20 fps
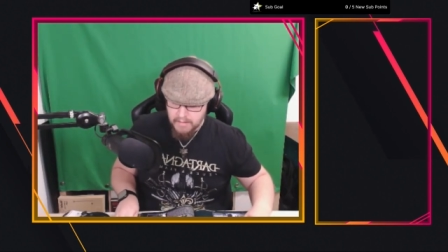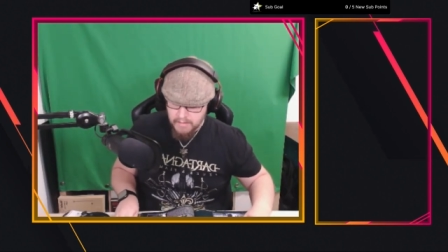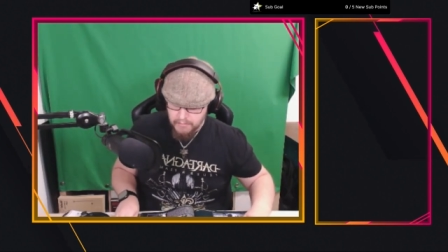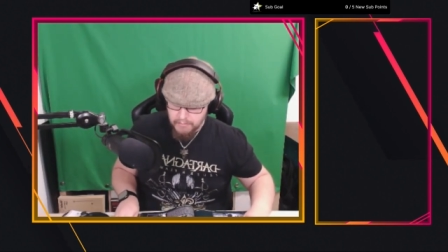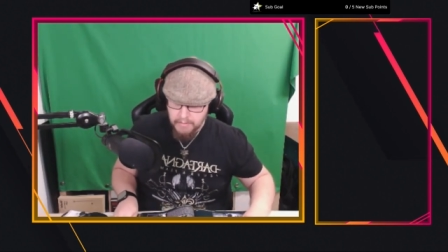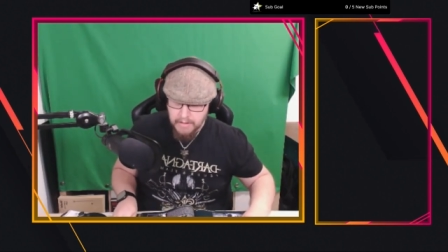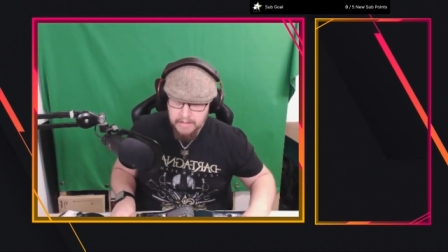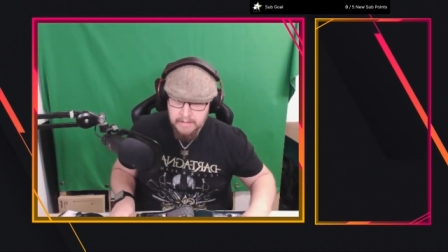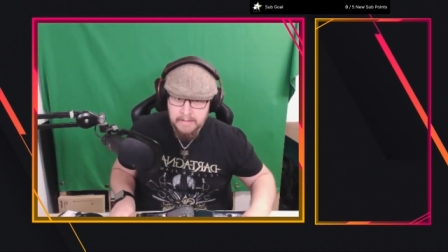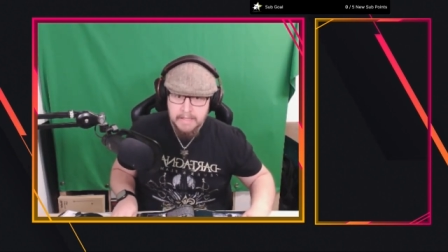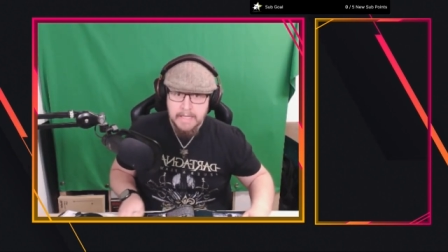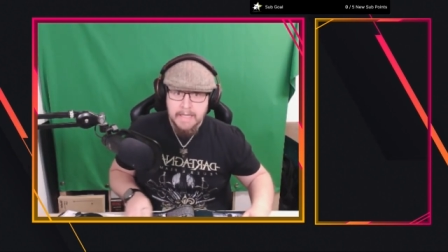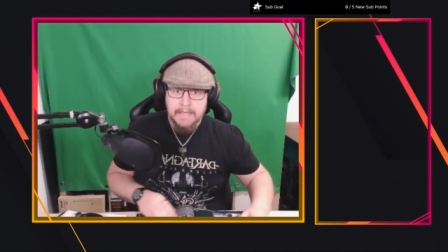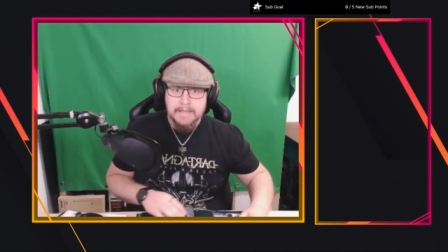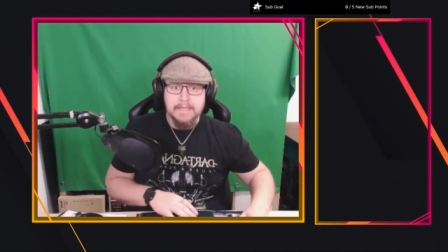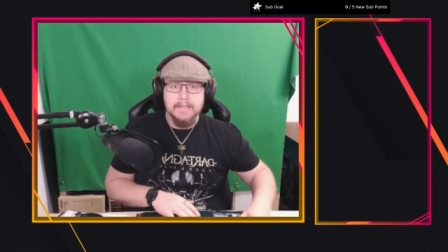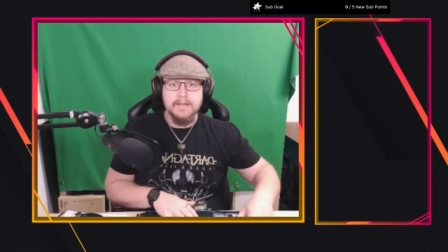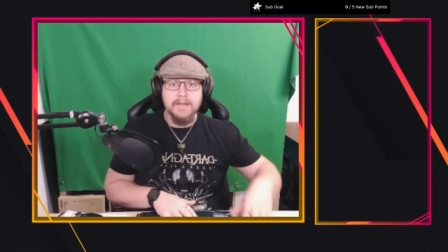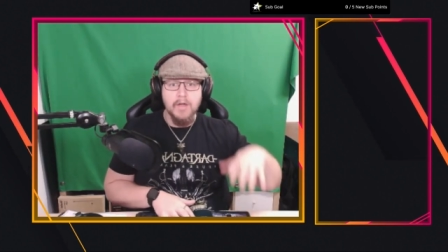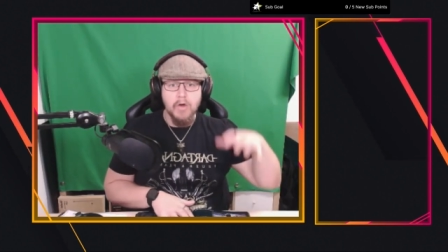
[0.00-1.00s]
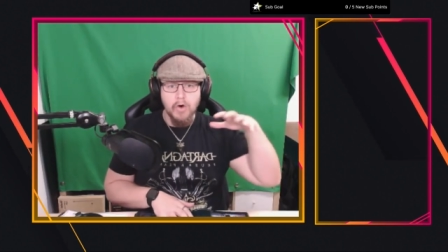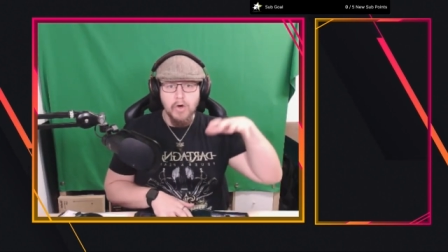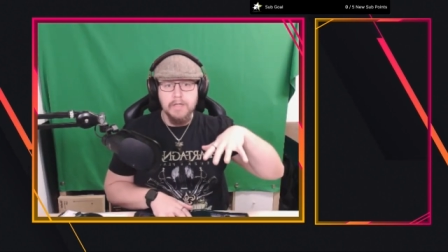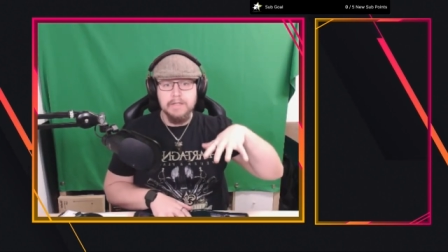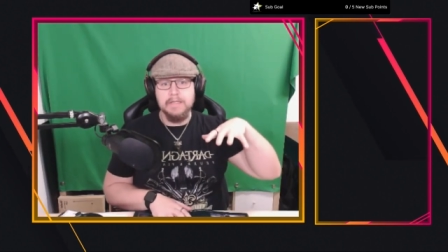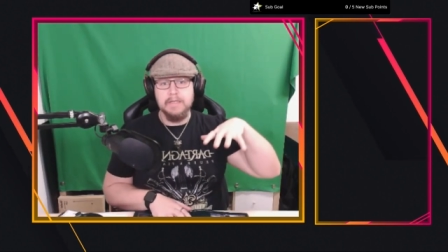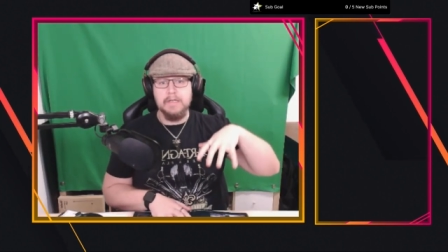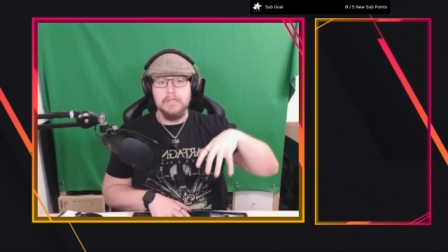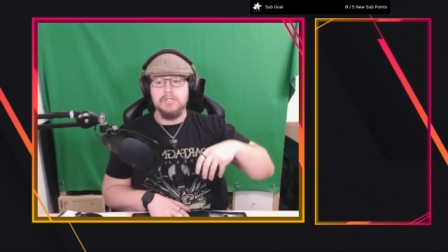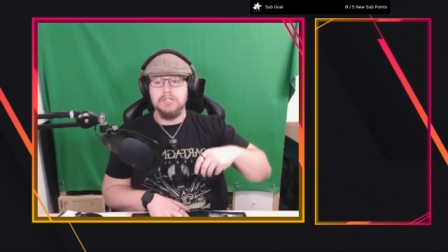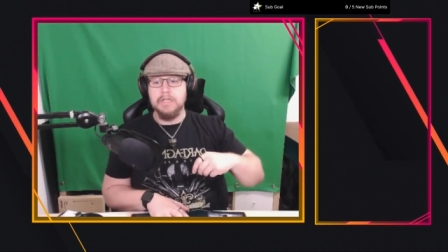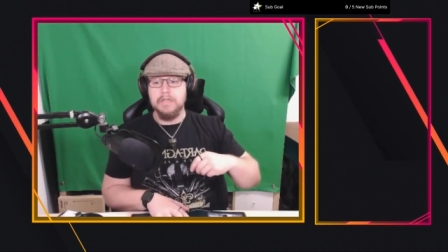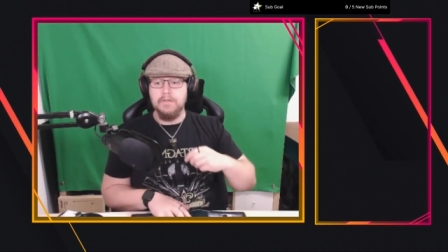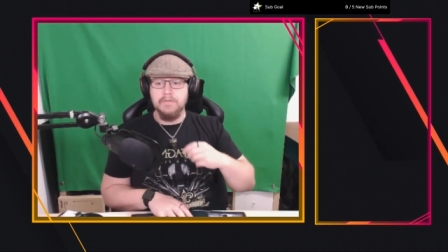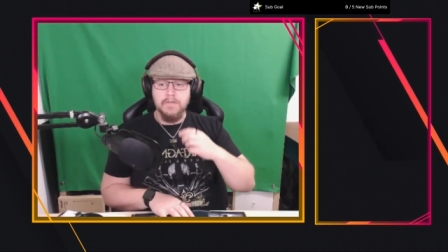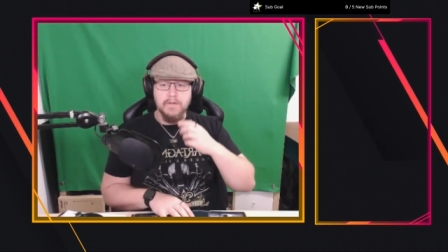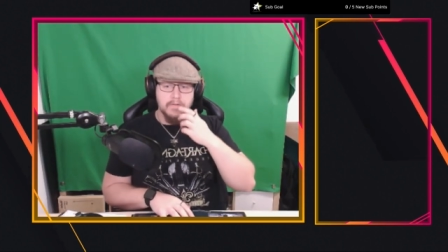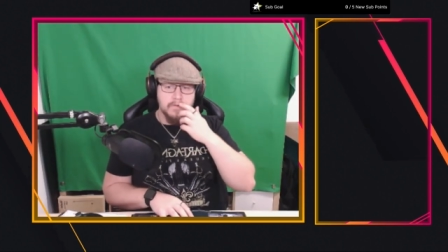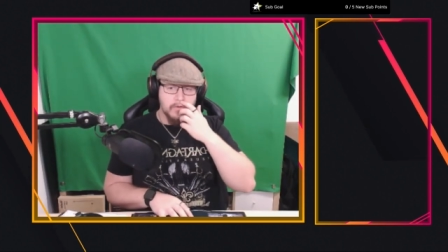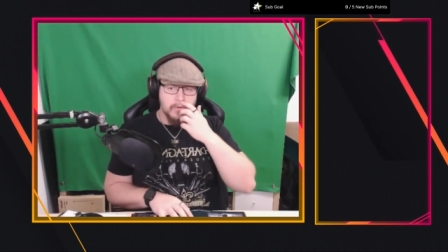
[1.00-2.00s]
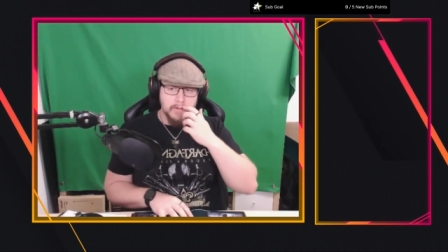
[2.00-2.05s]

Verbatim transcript: Run, der jetzt heute nicht starten wird.